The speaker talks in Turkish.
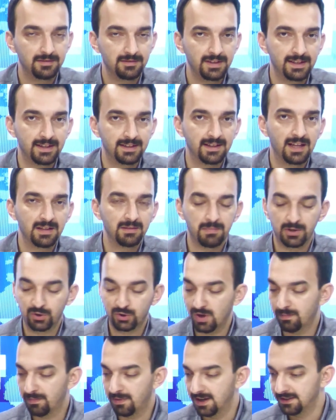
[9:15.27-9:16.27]
yeniden
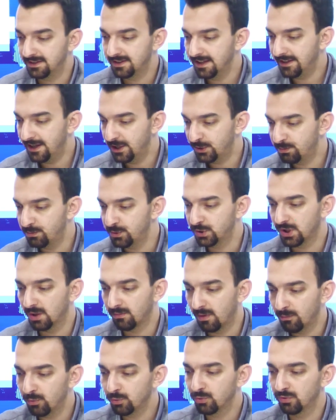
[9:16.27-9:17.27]
başka partiye geçmişti
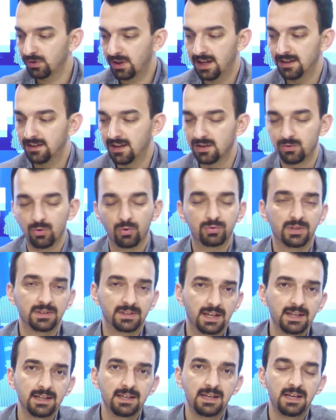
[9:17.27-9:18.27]
ama bugün gelinen
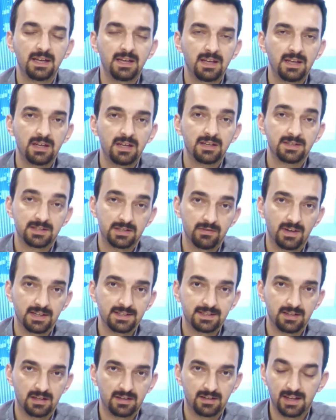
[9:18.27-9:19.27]
noktada
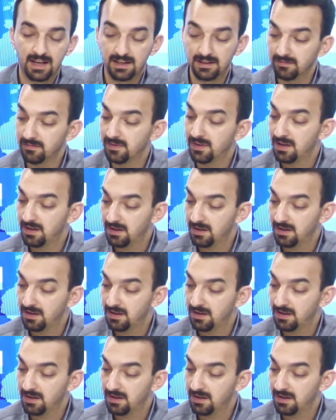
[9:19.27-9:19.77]
Sivas yeniden